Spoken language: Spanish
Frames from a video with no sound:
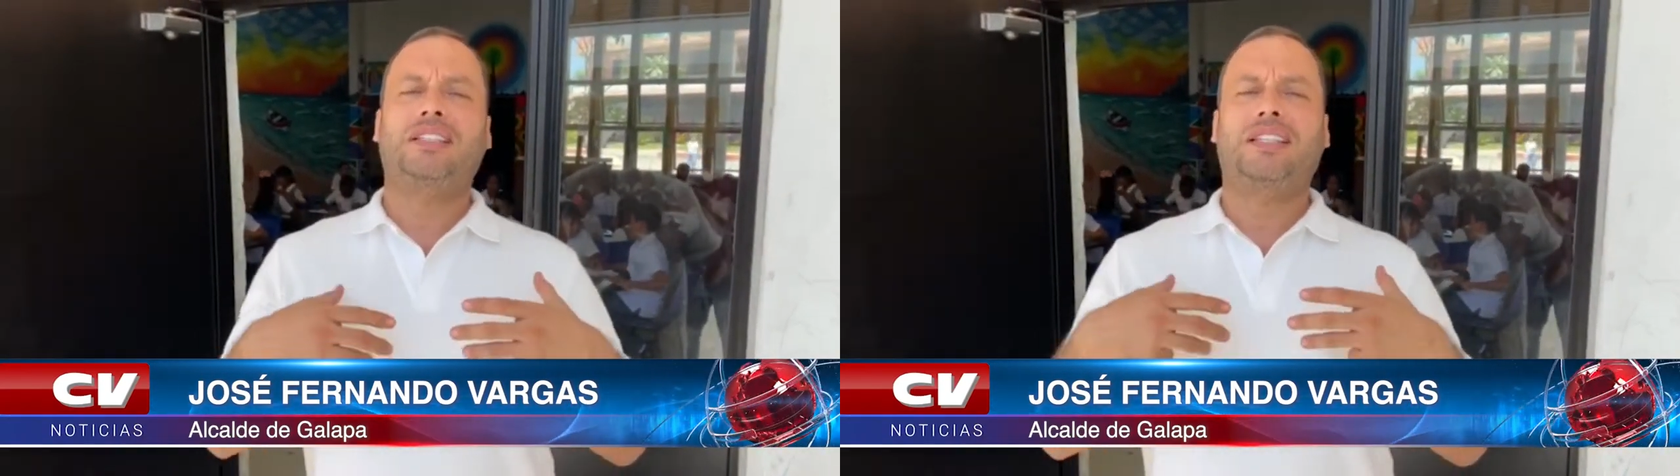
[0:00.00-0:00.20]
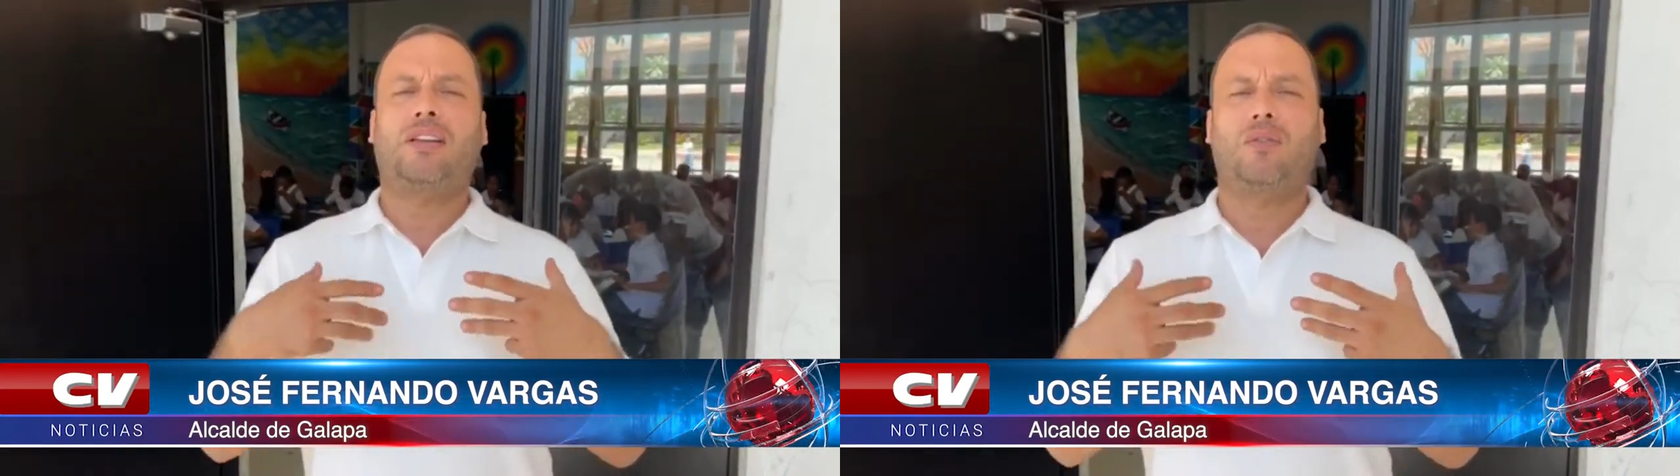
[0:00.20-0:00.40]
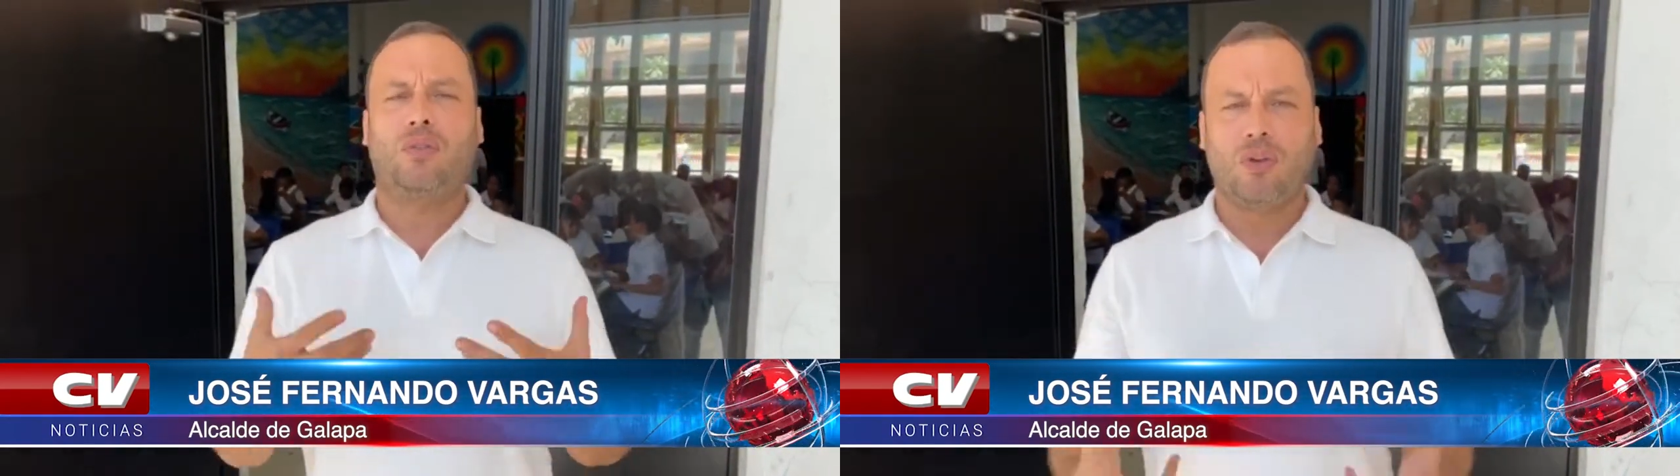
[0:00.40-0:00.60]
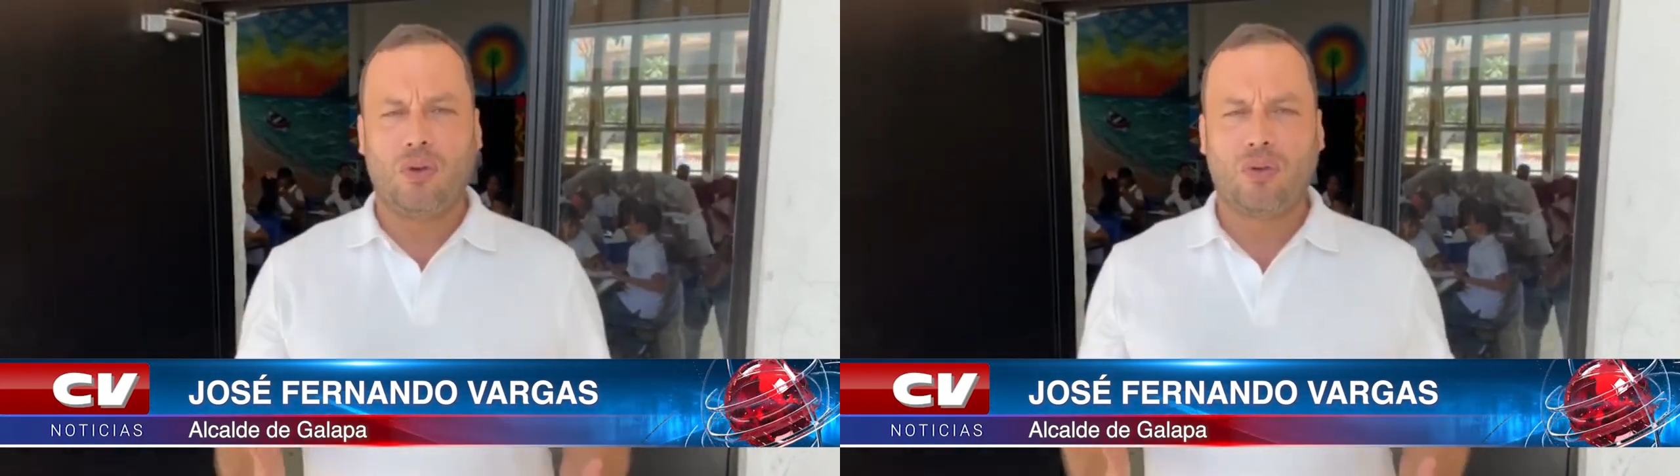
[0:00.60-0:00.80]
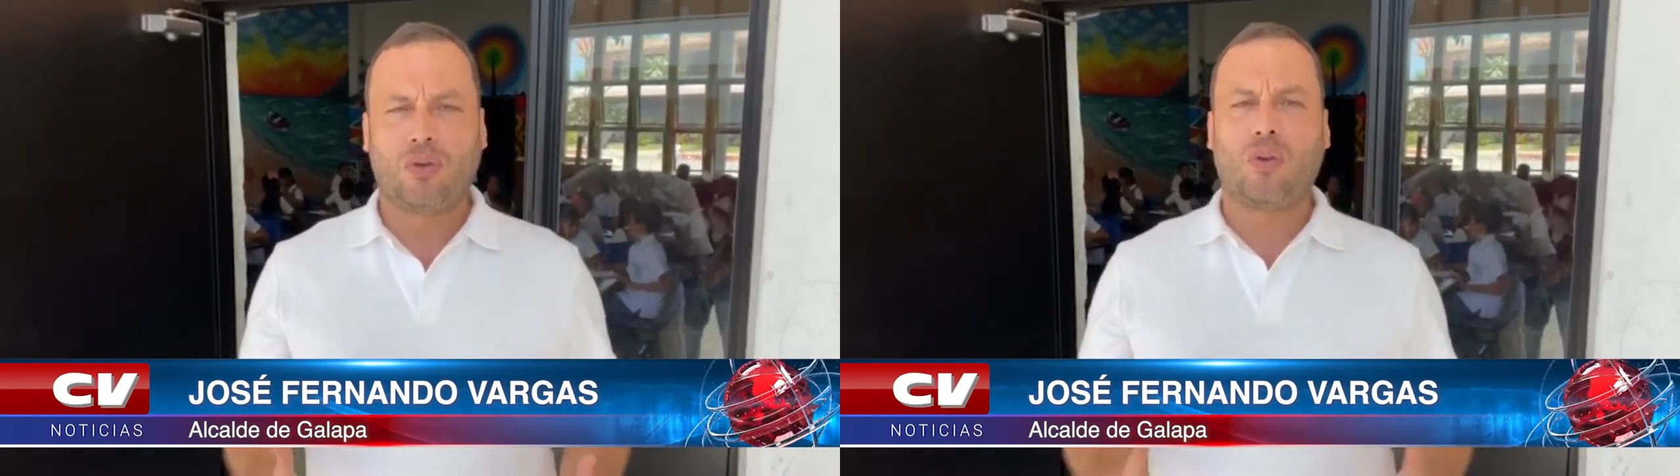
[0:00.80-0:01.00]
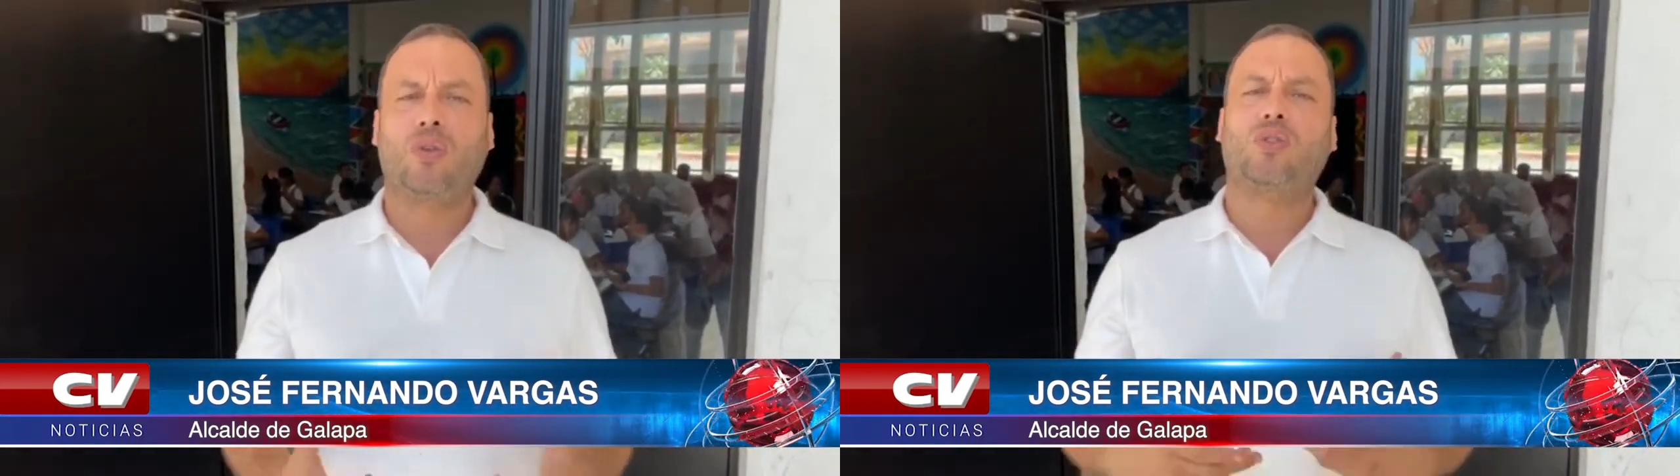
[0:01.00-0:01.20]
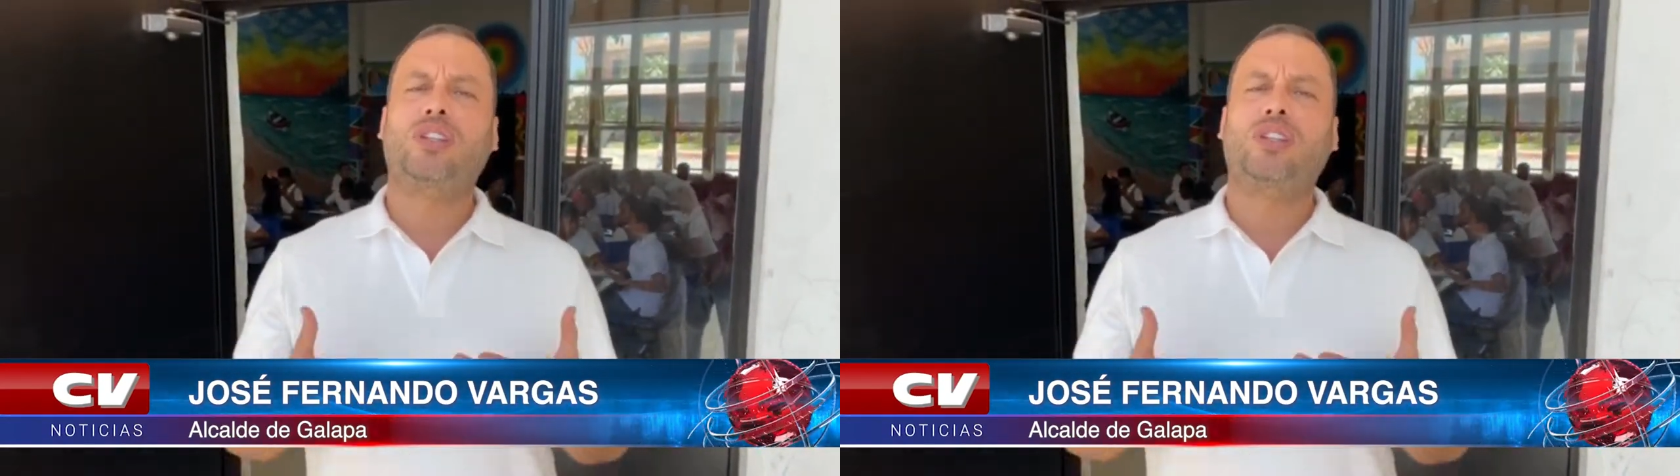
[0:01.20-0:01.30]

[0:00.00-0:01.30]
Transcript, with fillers: esa reunión con los